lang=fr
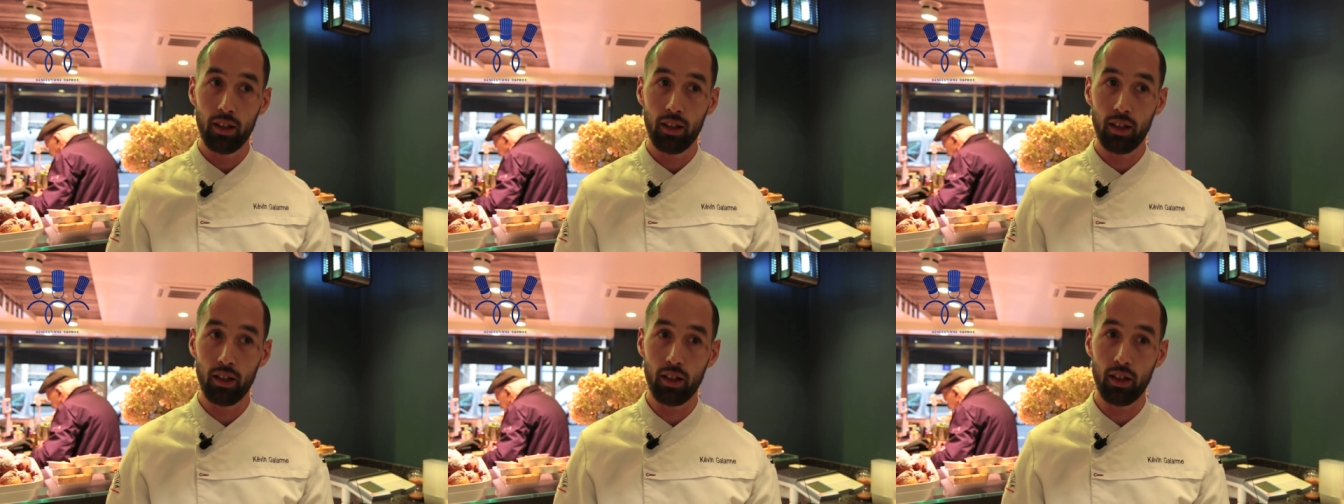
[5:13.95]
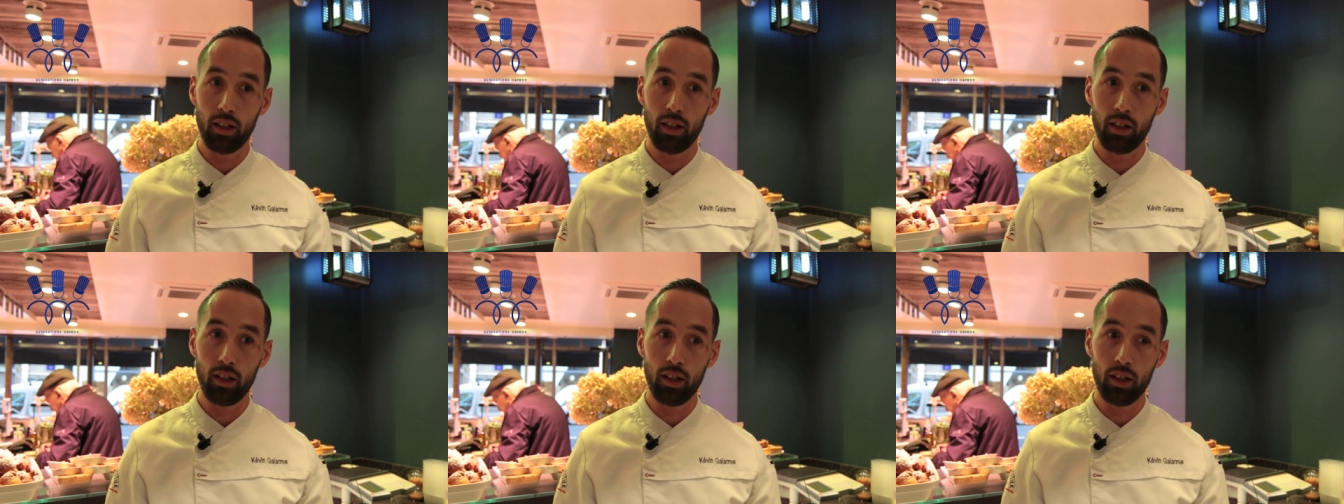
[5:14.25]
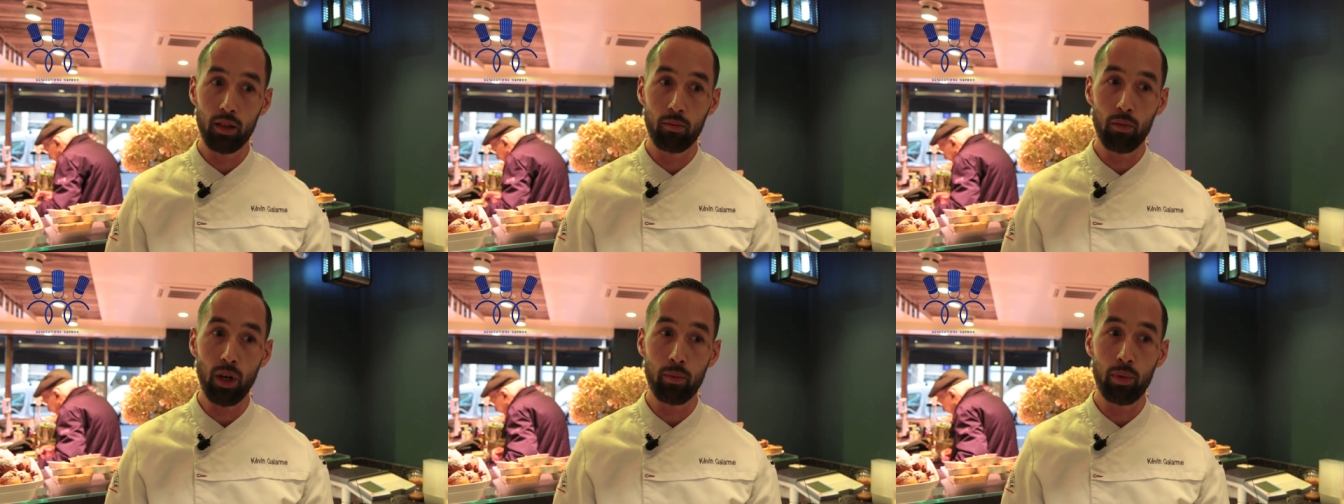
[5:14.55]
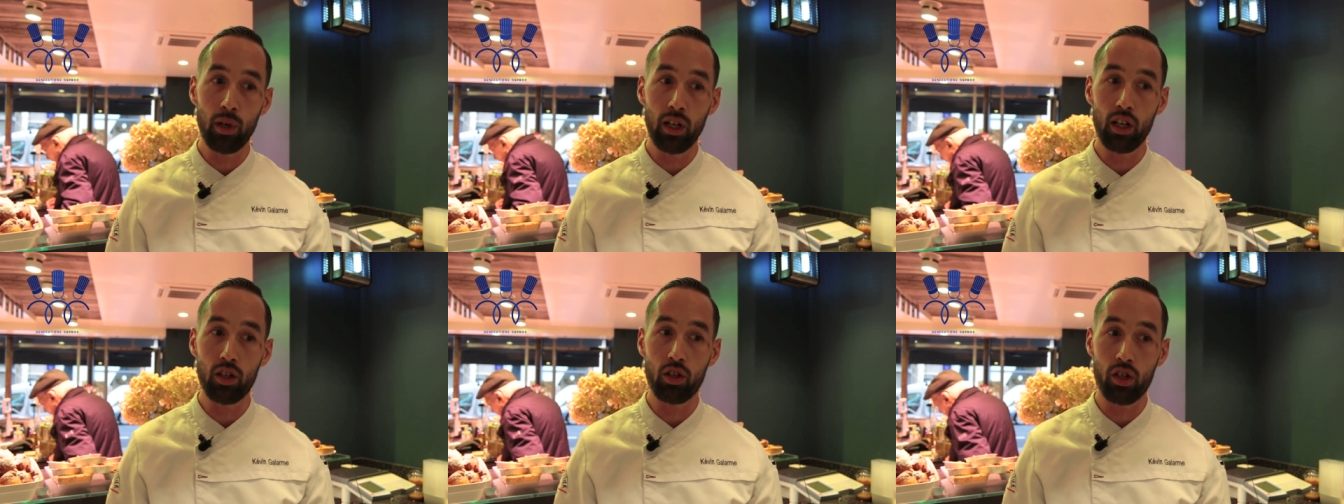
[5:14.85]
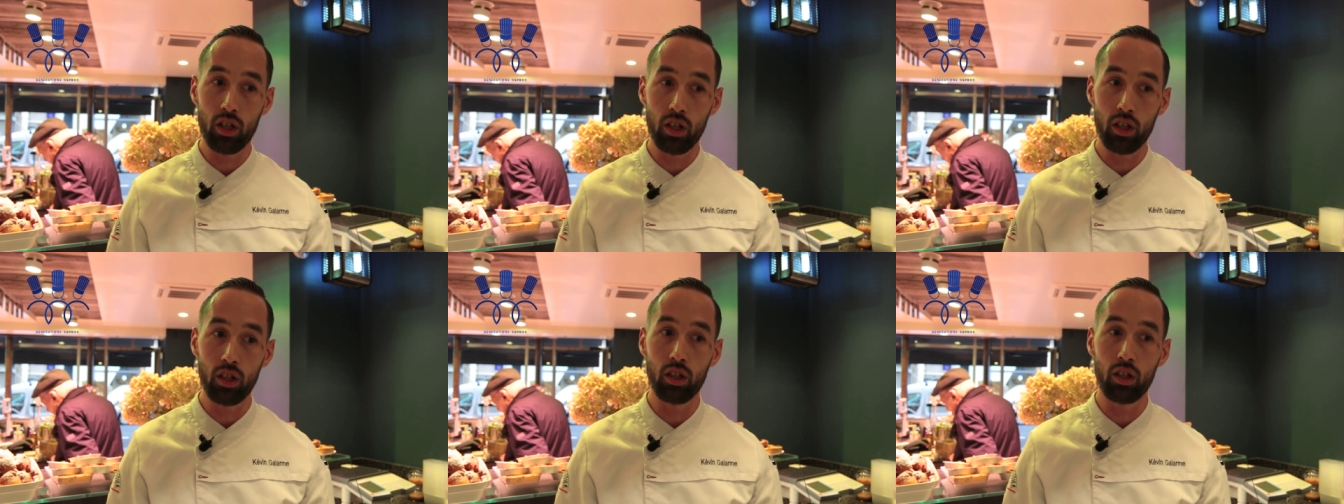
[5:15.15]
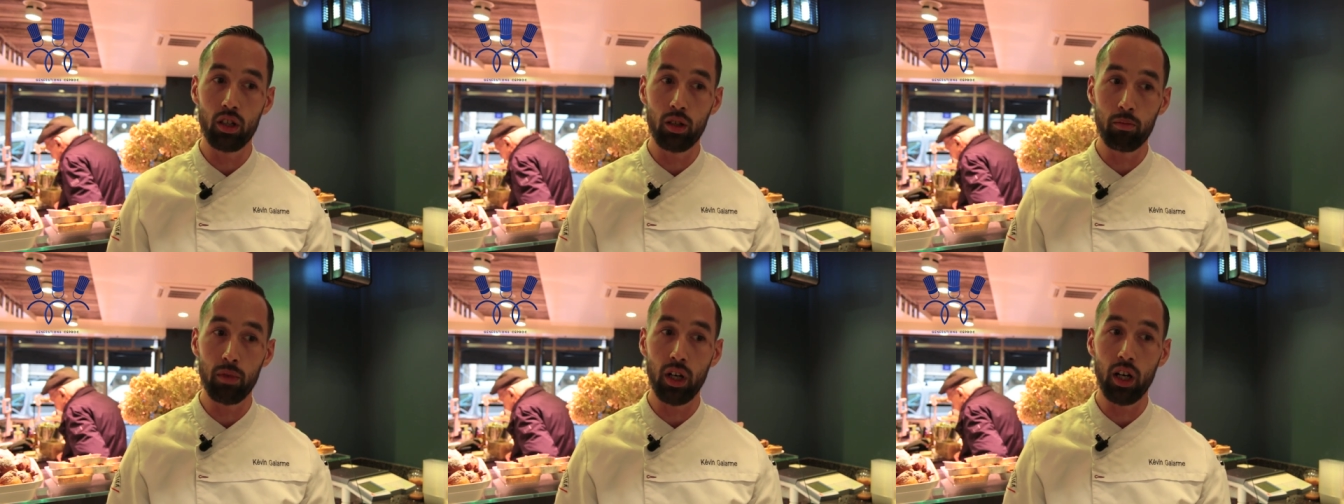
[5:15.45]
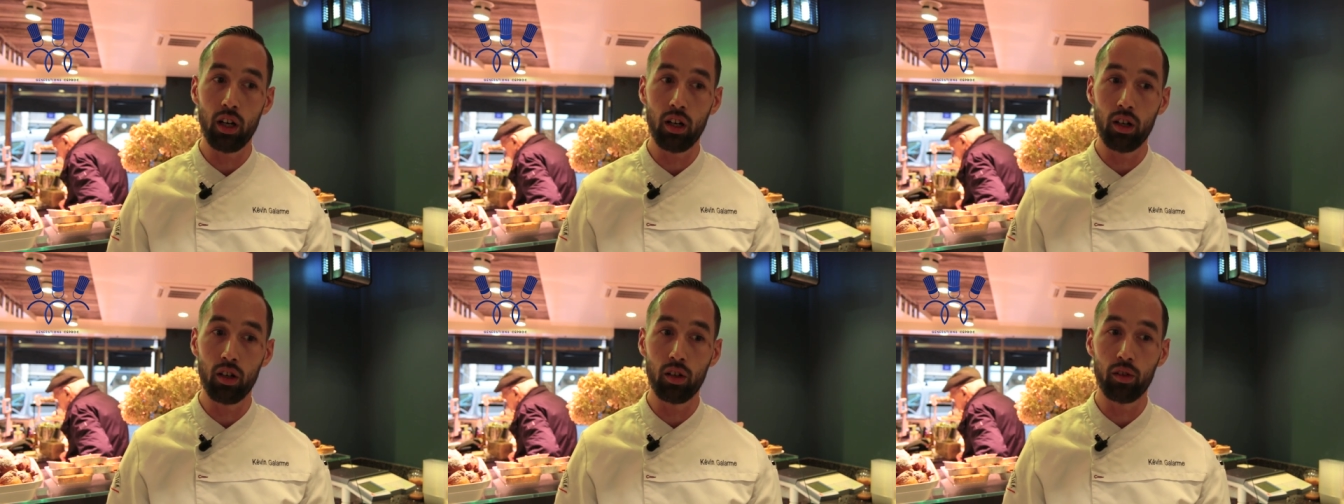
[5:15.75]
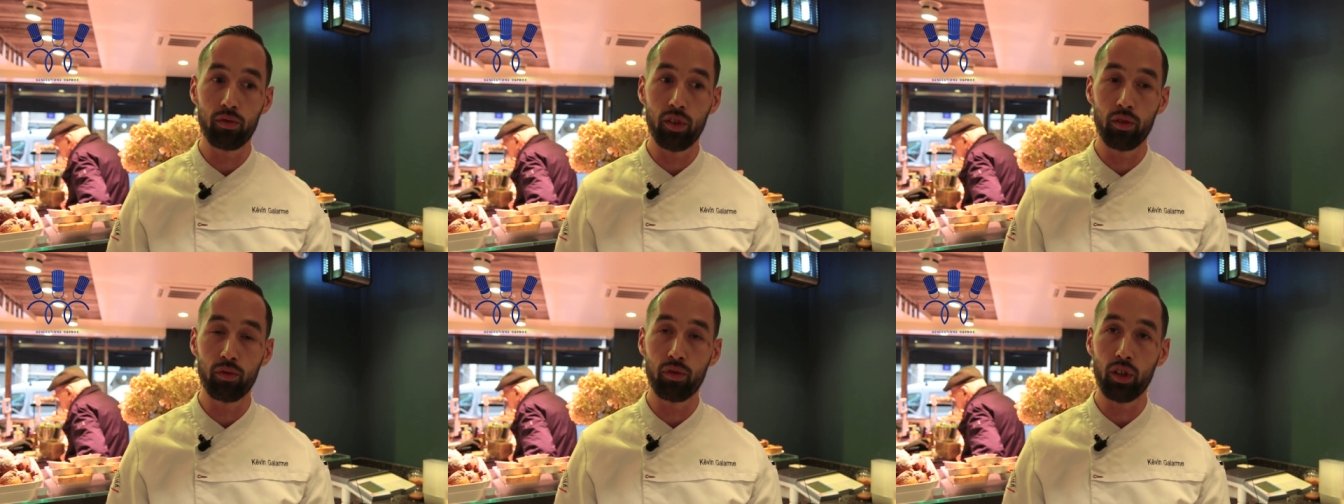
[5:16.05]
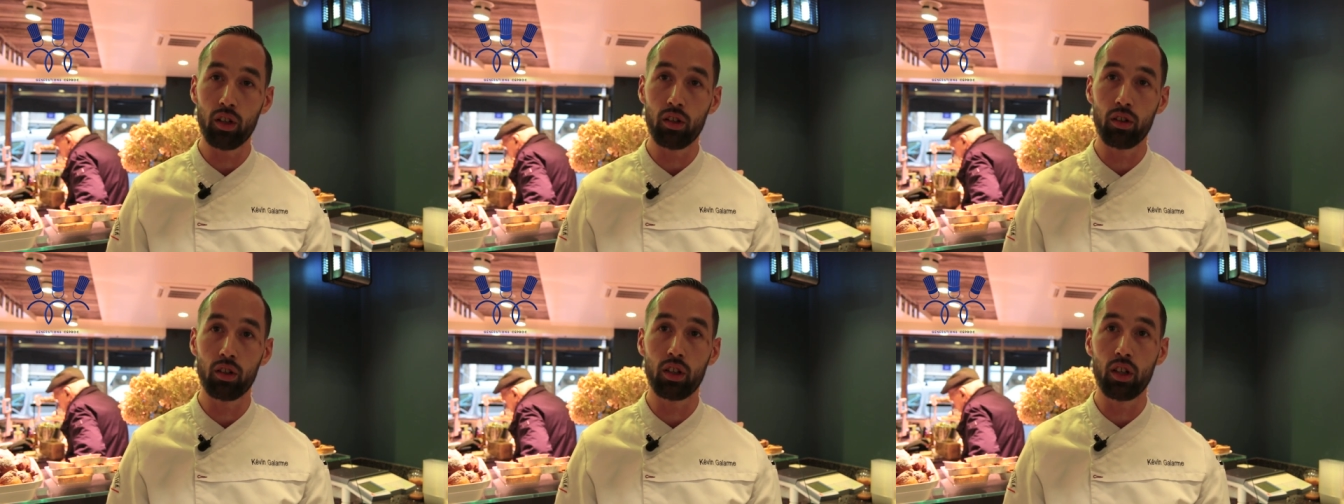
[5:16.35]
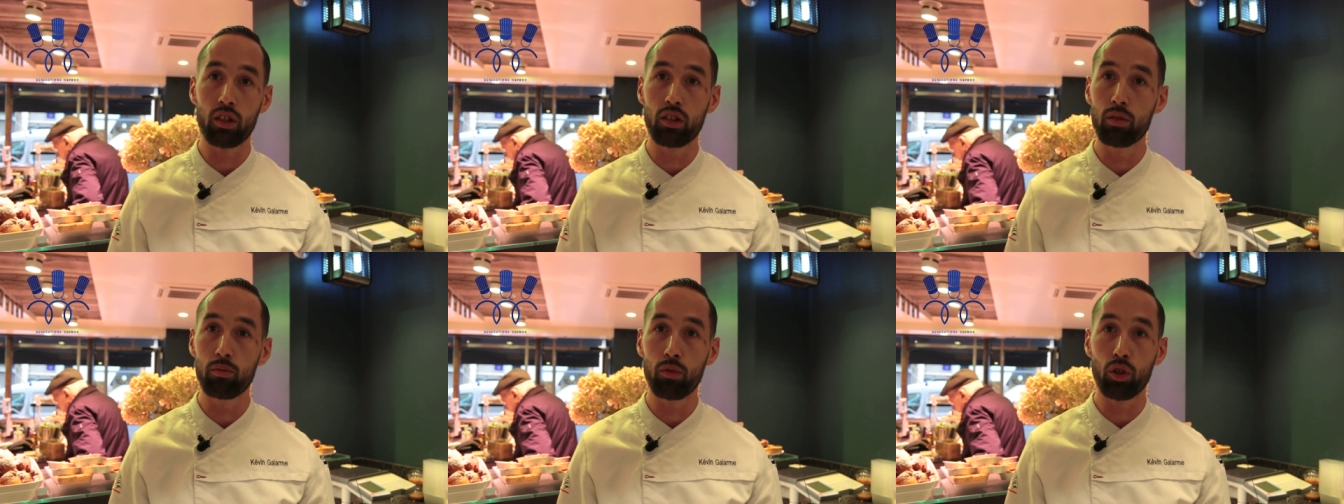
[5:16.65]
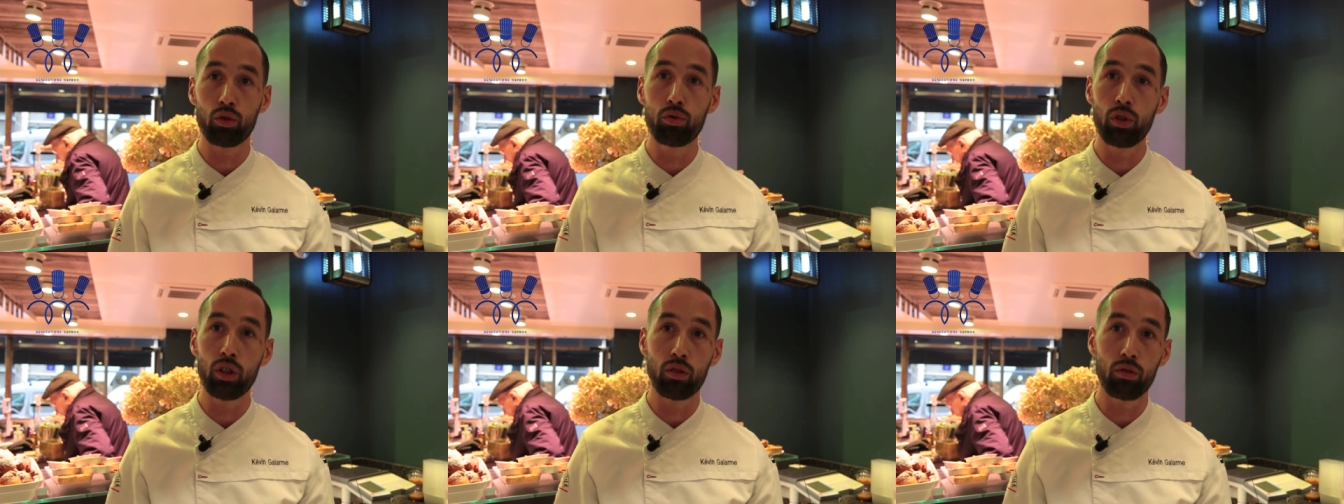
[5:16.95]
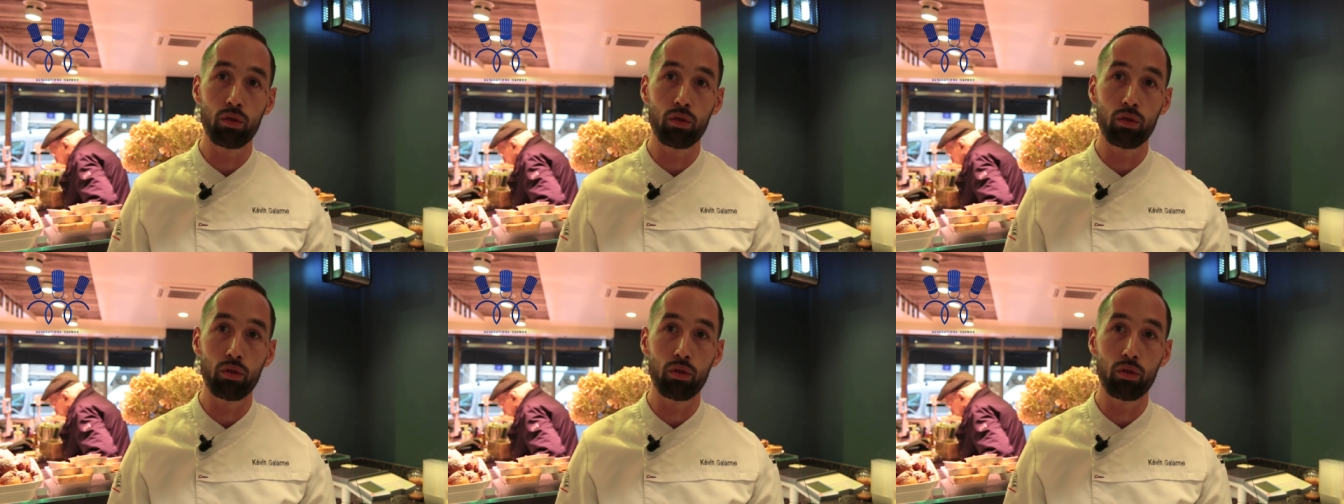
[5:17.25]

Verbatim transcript: Il il m'a pas lâché, il m'a fait faire quasiment tous les